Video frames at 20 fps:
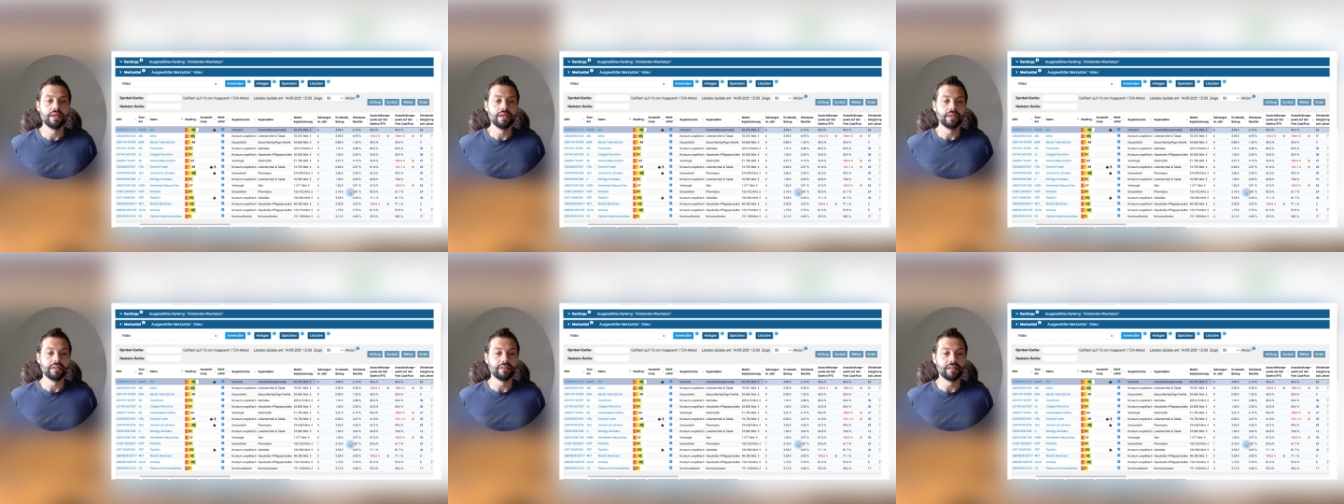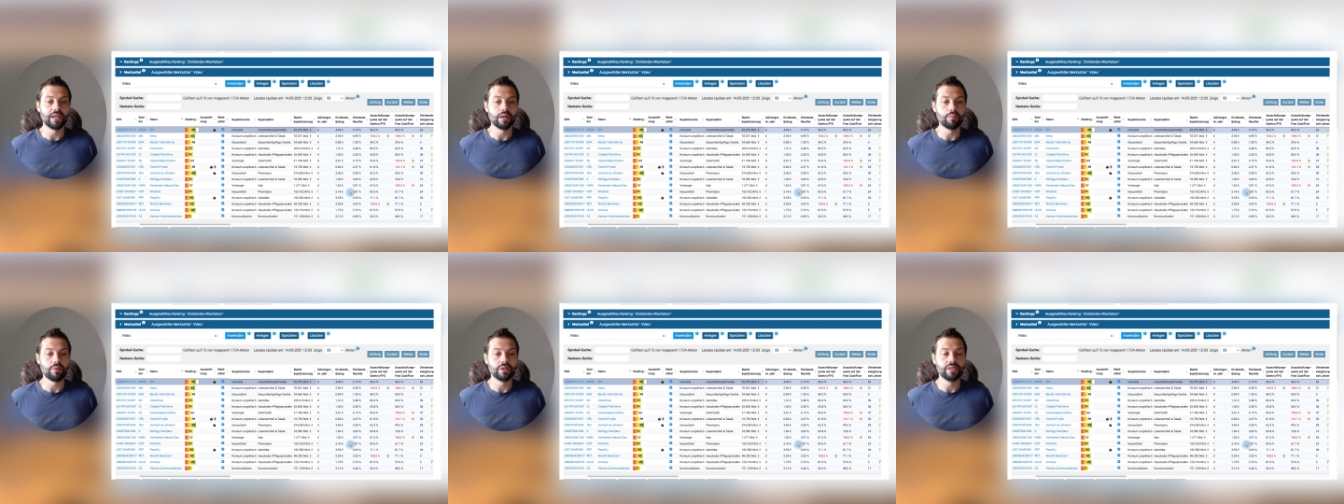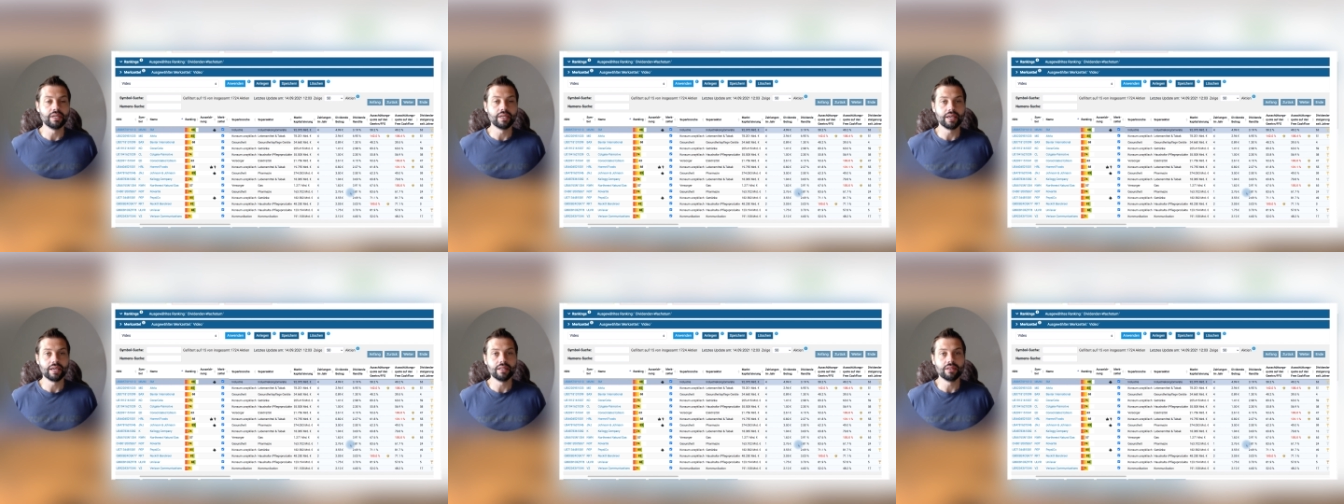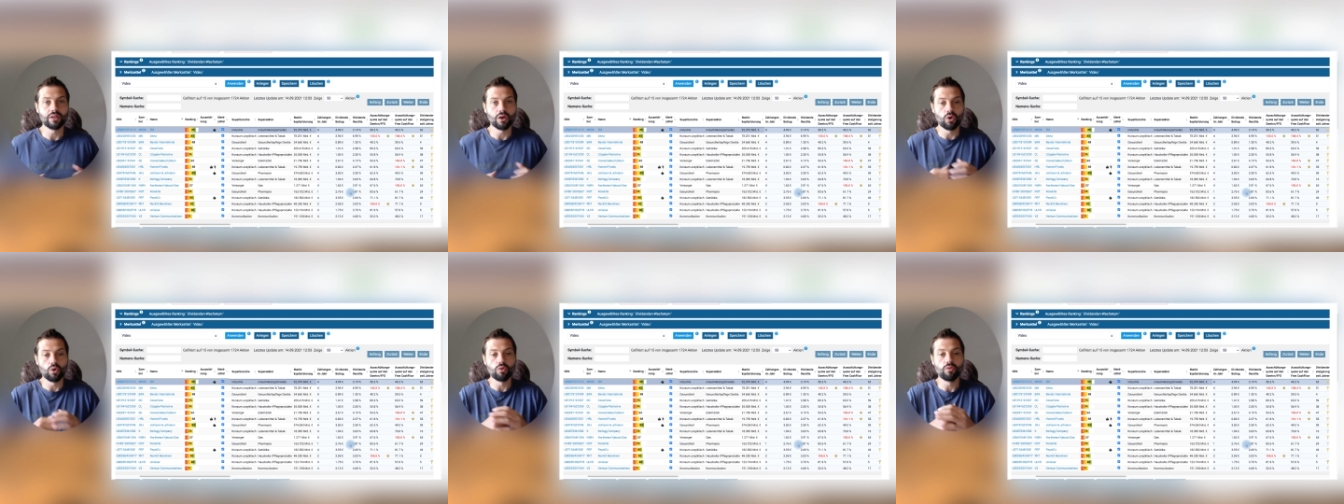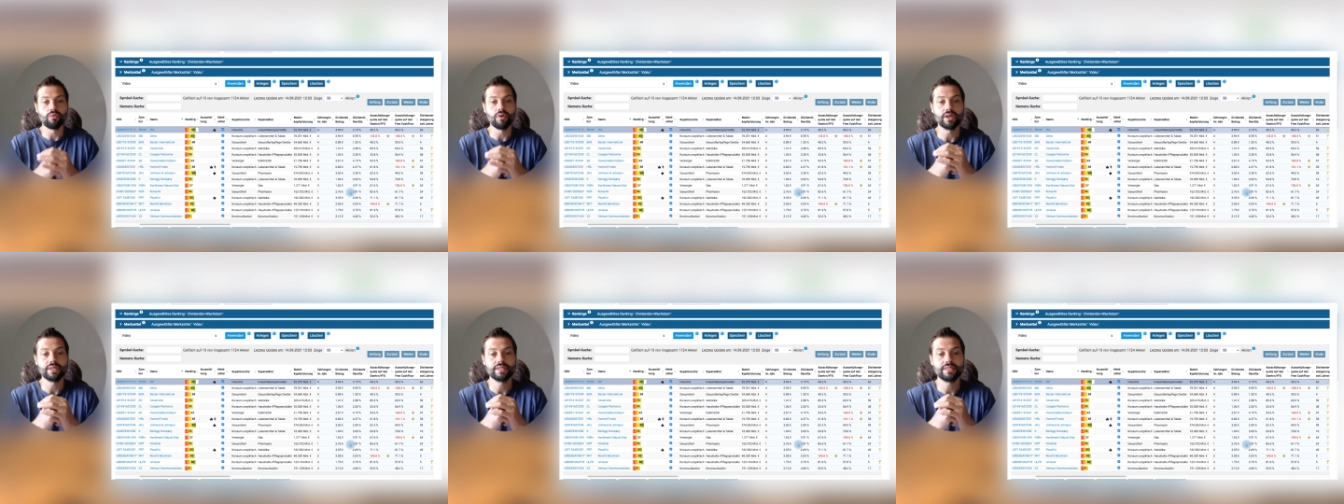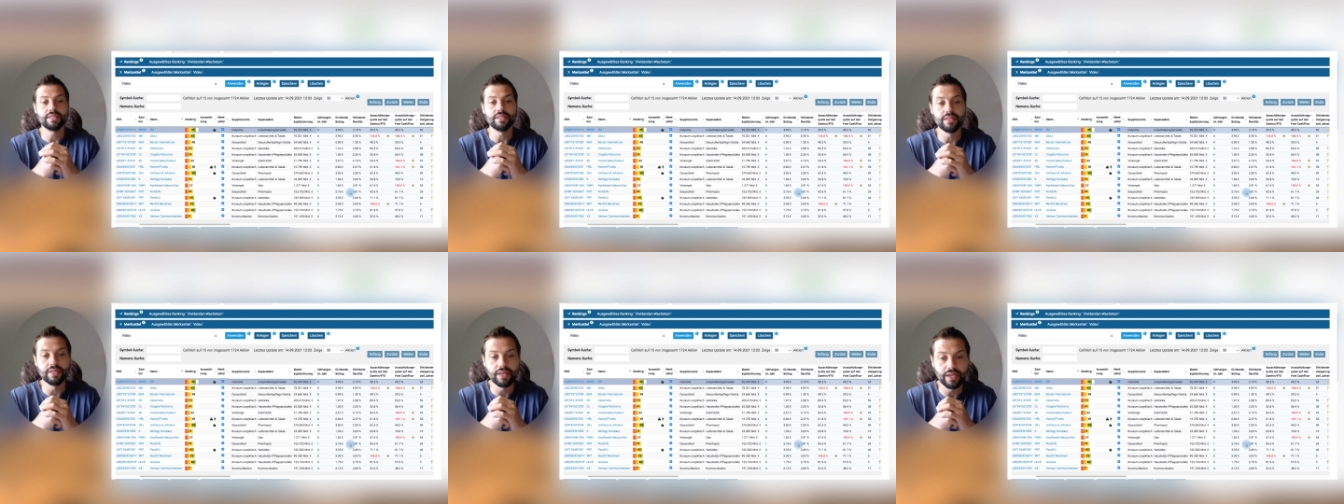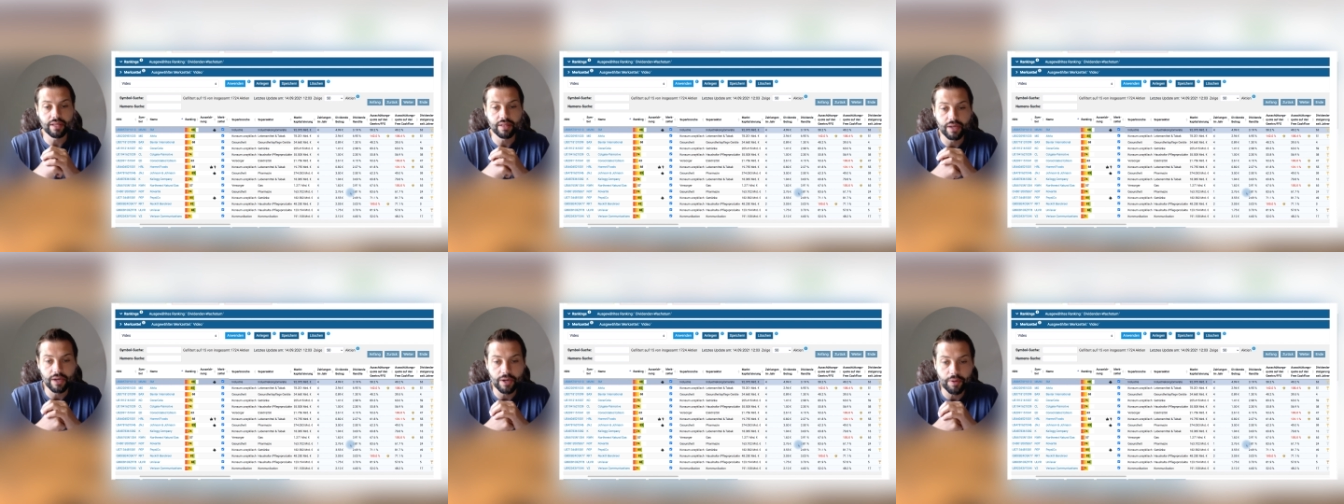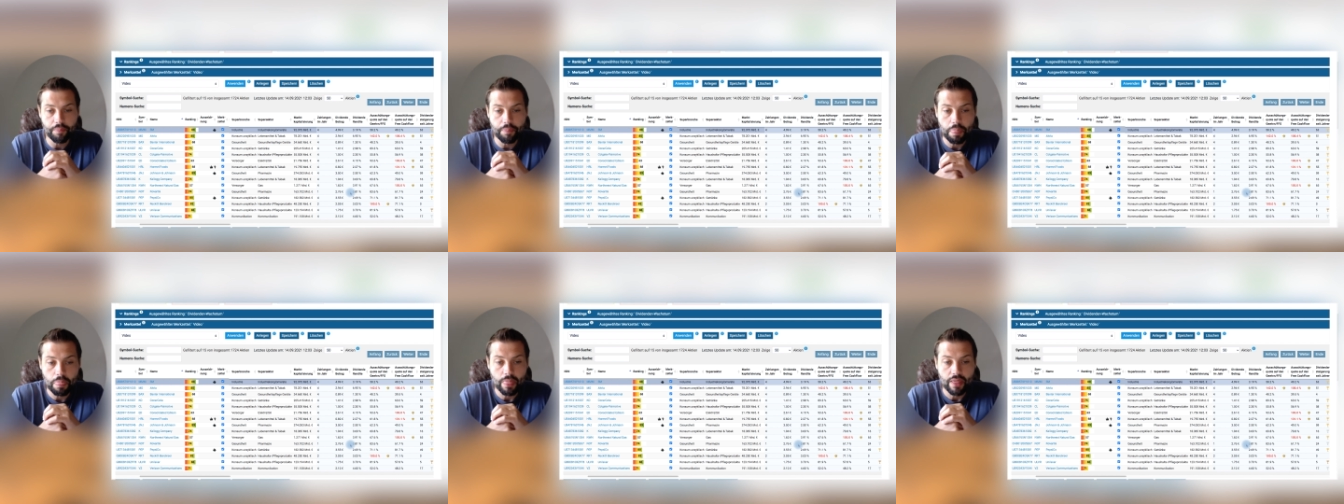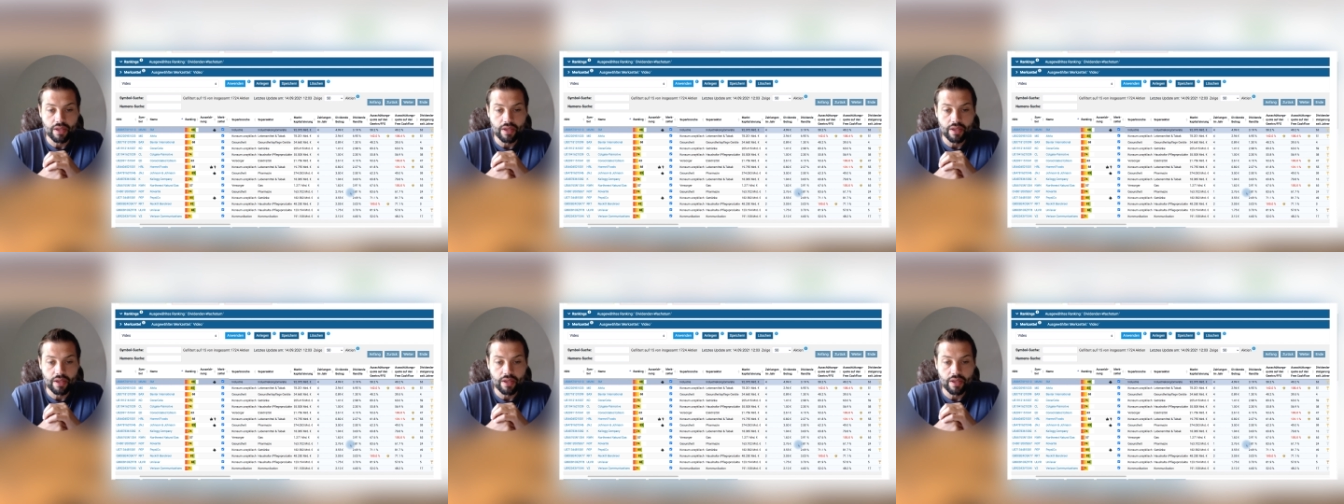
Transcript: Ich denke mal, die kennt auch fast jeder.